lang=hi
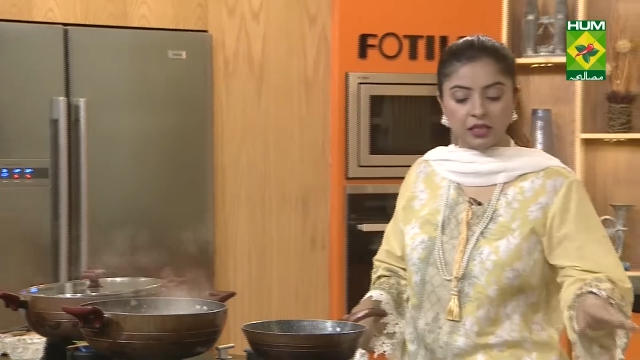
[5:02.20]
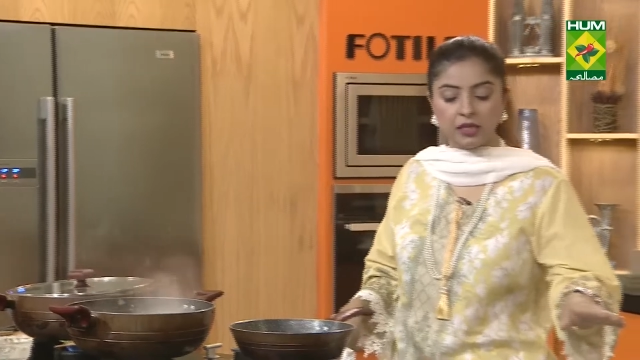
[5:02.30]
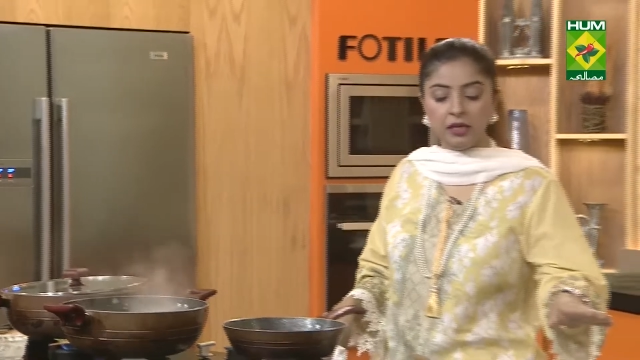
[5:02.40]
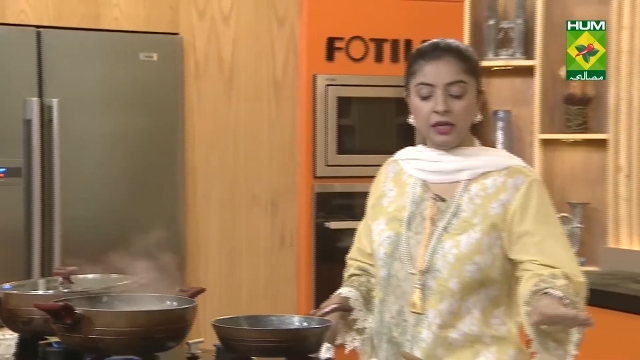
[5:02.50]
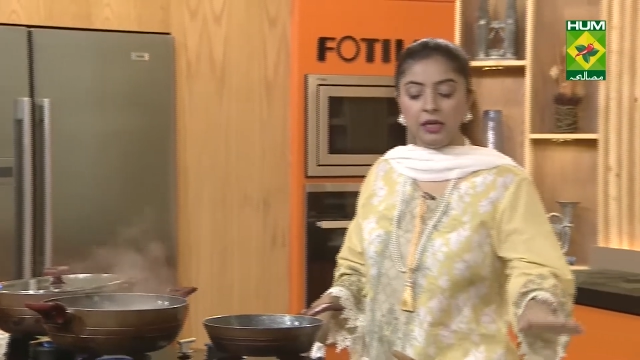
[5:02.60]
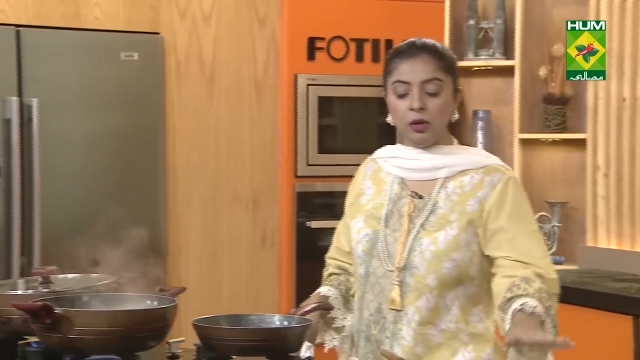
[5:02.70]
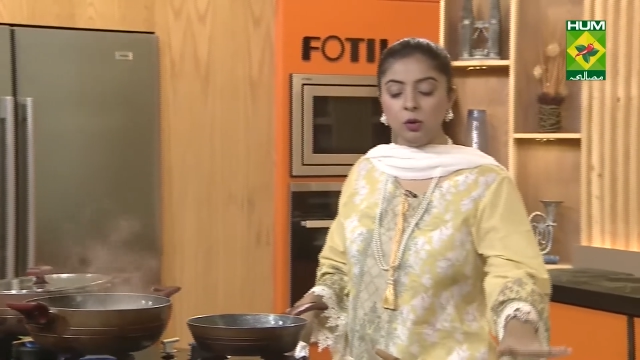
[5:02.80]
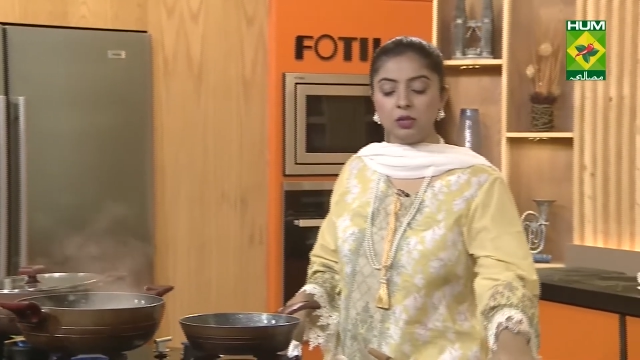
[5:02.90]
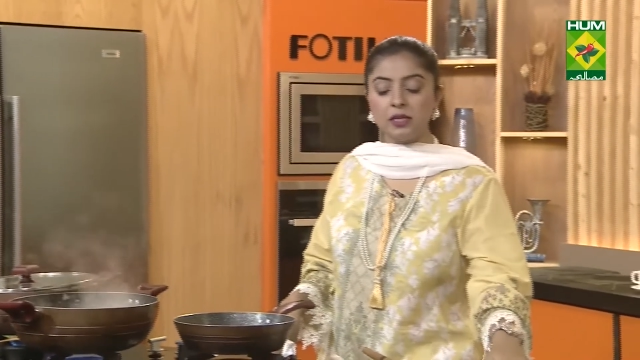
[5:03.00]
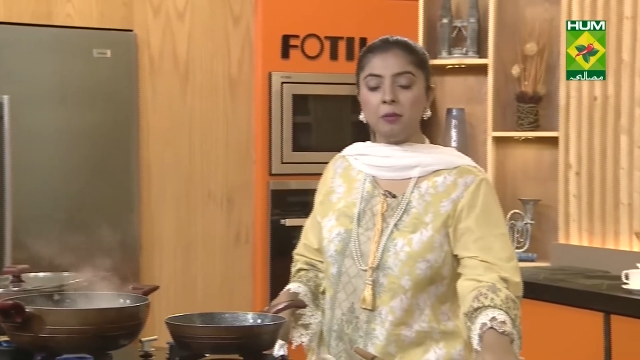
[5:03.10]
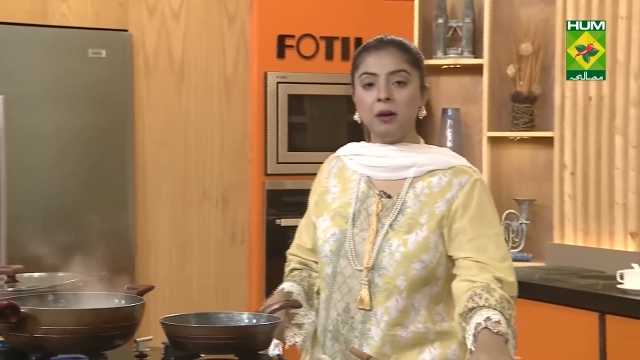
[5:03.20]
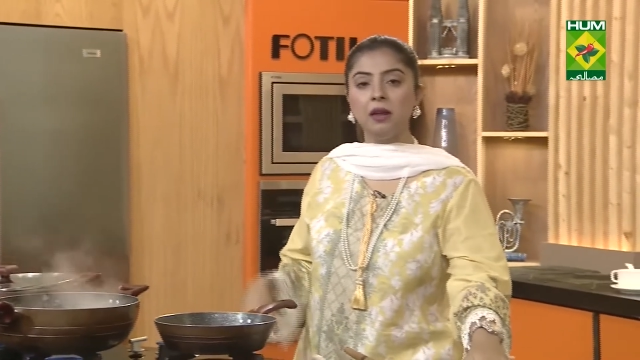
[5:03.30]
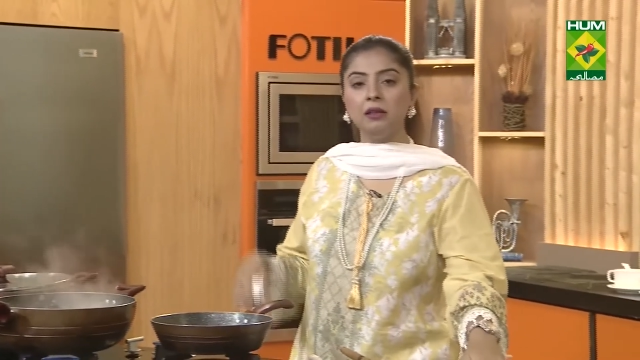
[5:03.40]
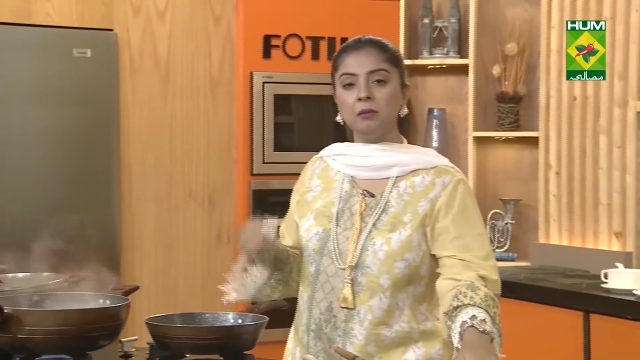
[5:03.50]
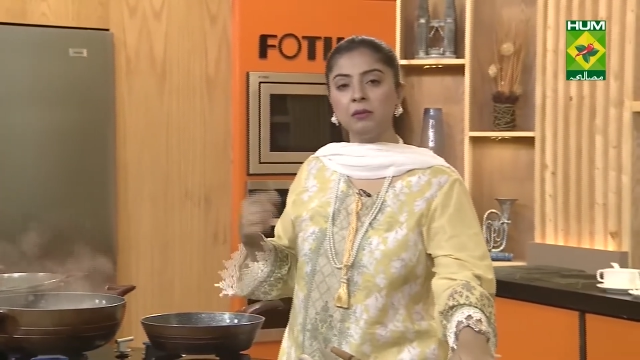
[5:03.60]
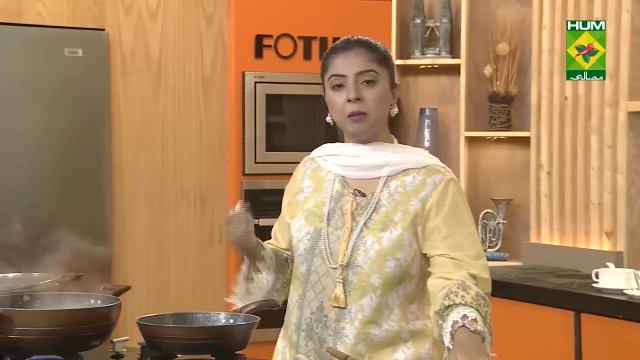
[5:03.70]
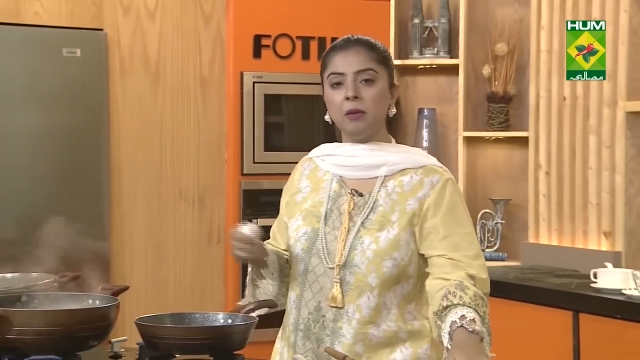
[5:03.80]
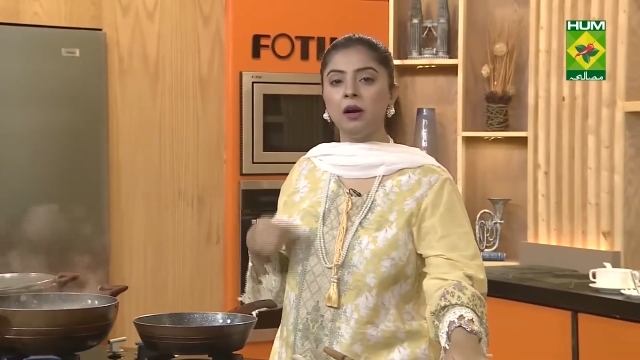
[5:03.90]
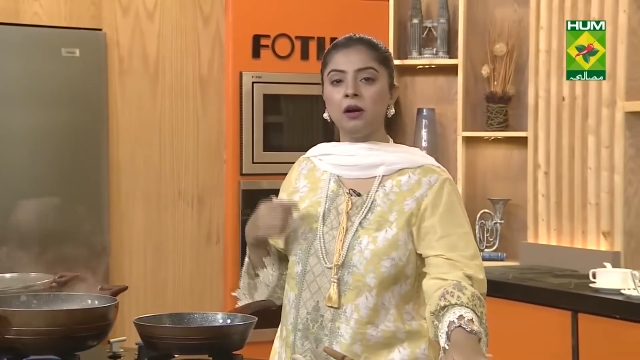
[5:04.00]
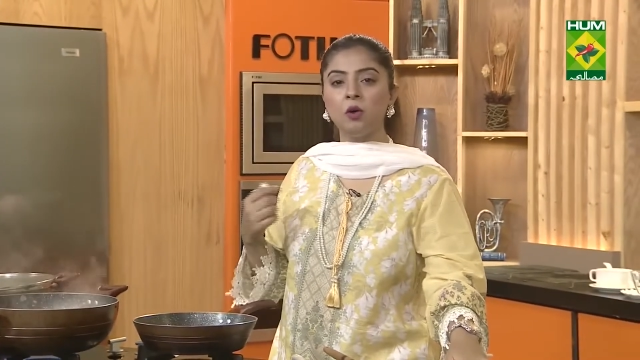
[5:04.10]
से उसके बाद हम
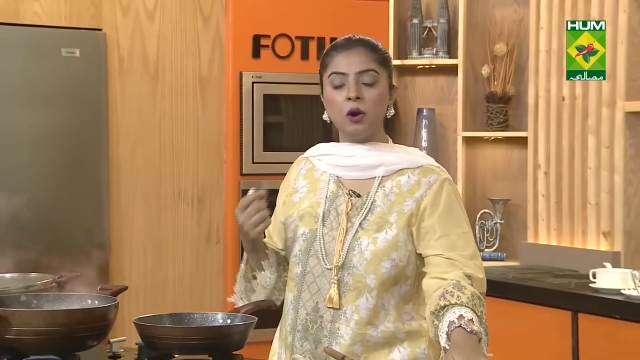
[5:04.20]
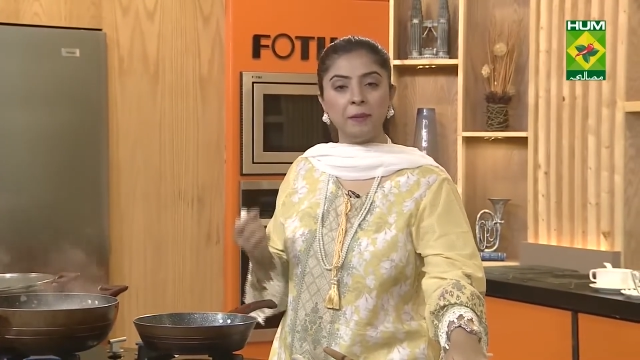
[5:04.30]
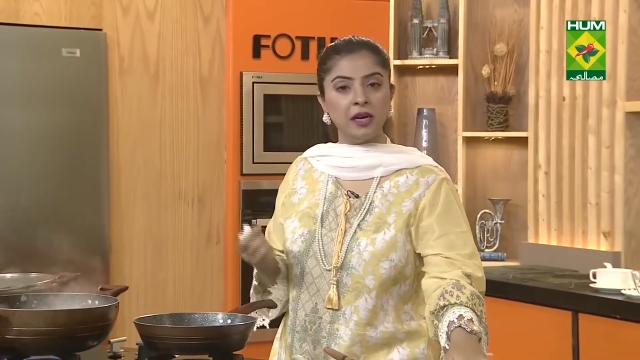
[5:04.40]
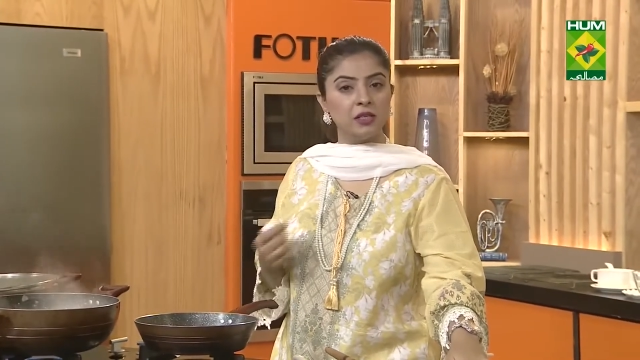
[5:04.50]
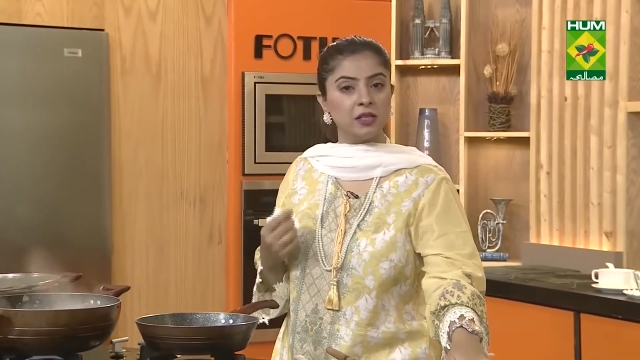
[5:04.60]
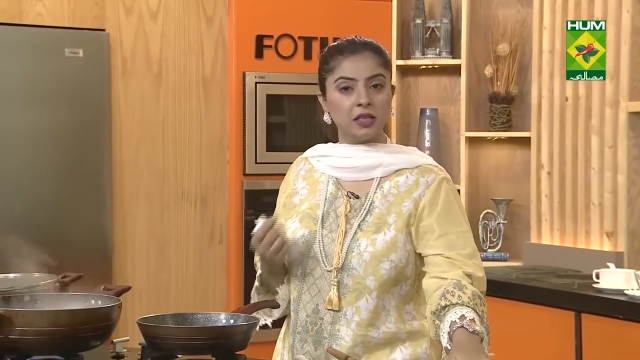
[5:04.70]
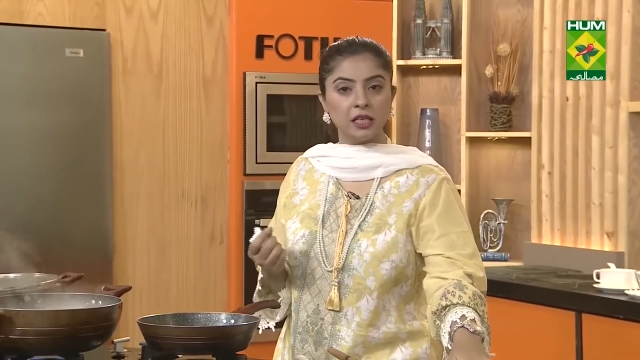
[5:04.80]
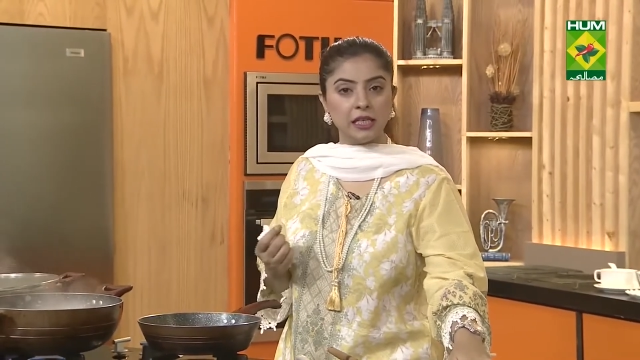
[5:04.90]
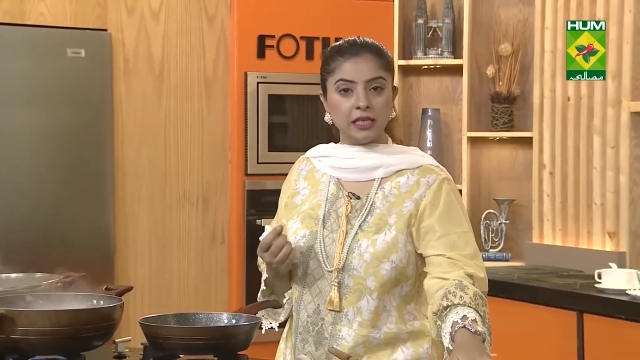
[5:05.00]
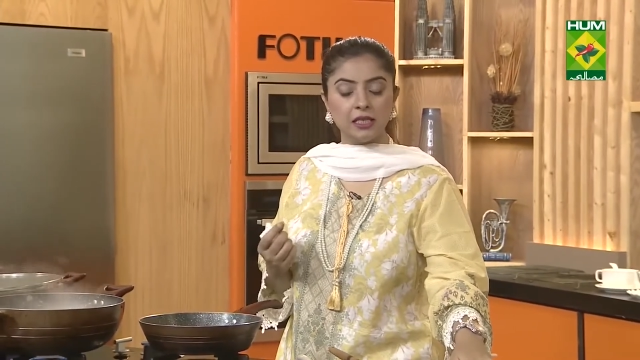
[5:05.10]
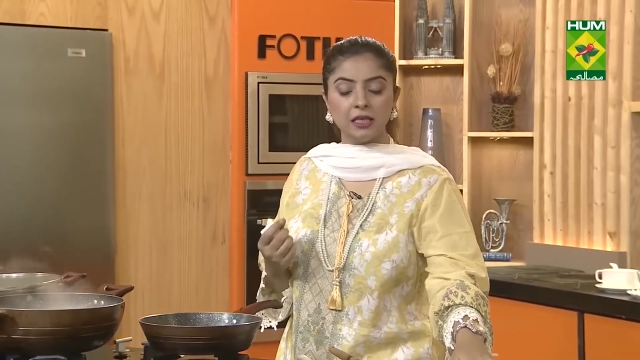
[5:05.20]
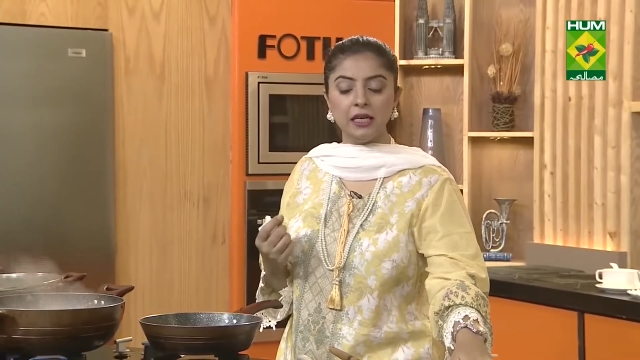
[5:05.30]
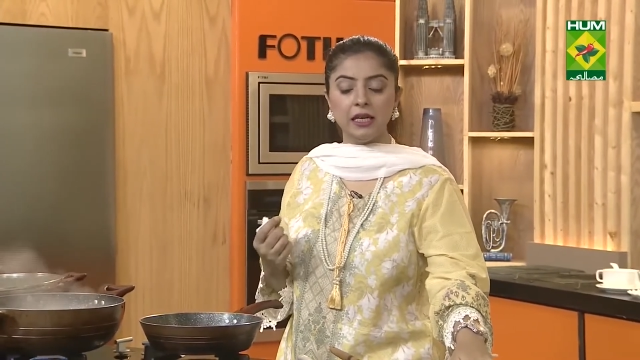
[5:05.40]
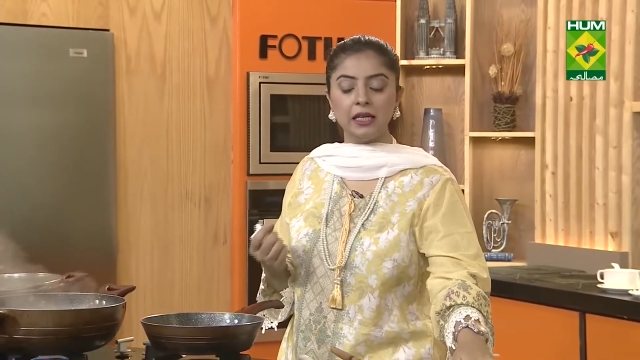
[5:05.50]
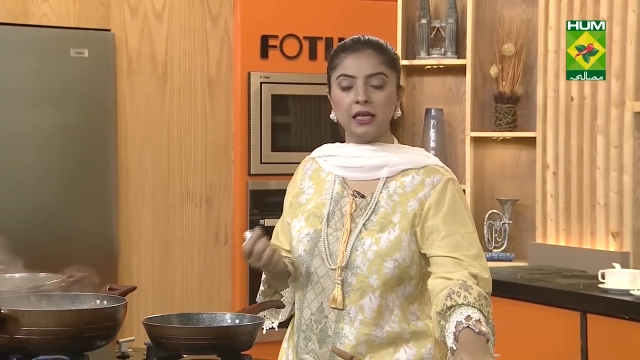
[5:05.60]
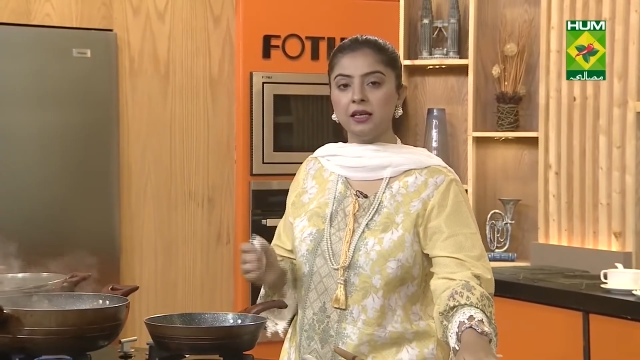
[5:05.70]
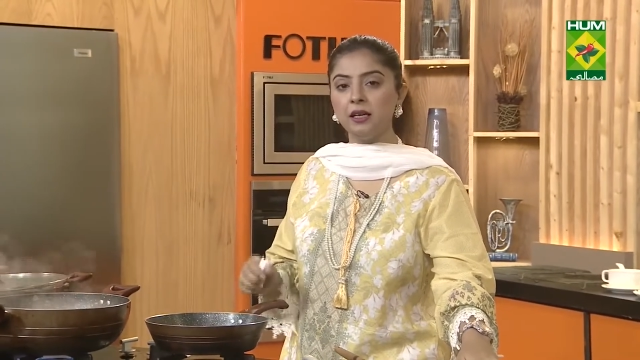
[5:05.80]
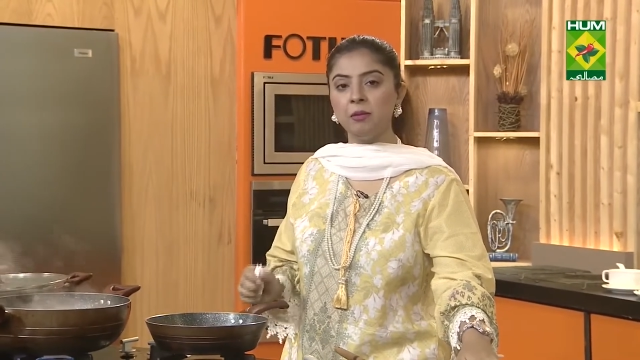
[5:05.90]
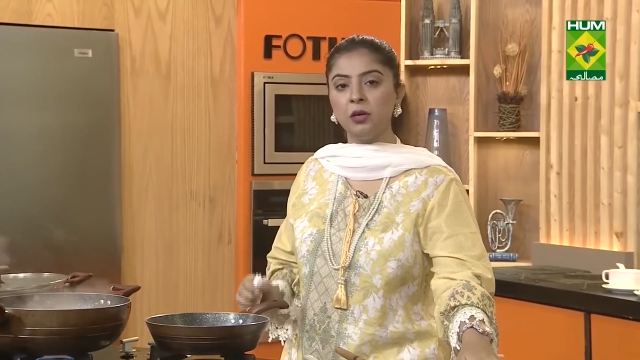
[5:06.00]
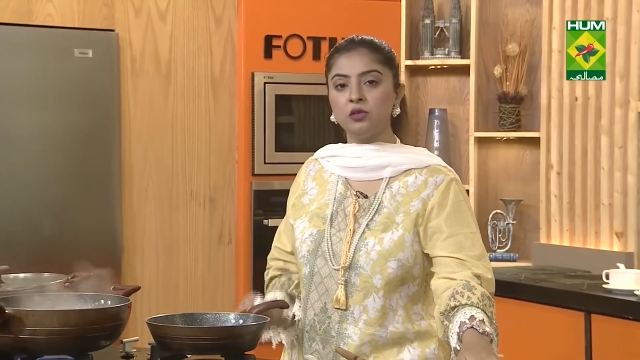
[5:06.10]
नमक और मिर्च इसका टेस्ट कर लेंगे अगर
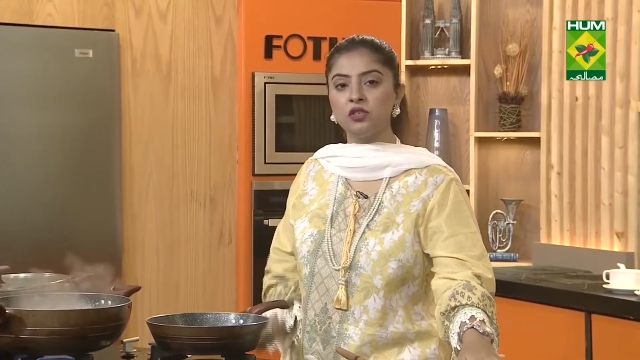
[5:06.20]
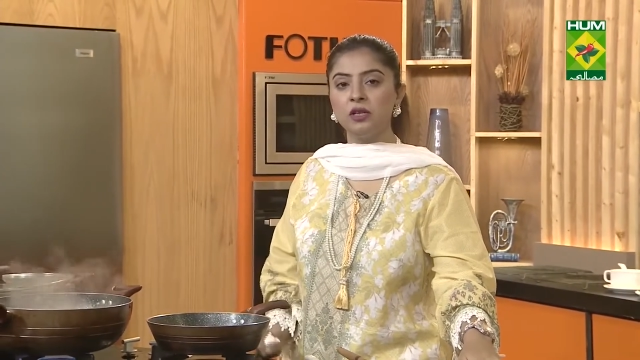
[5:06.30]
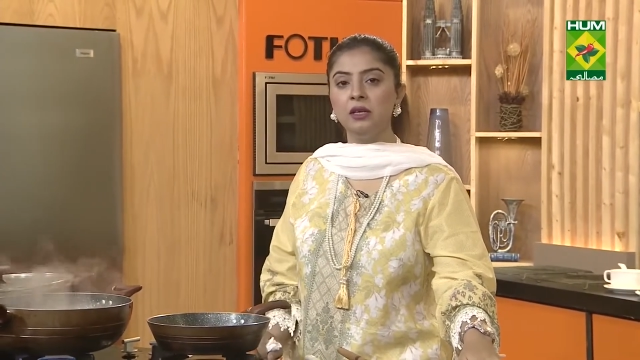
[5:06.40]
हमें कुछ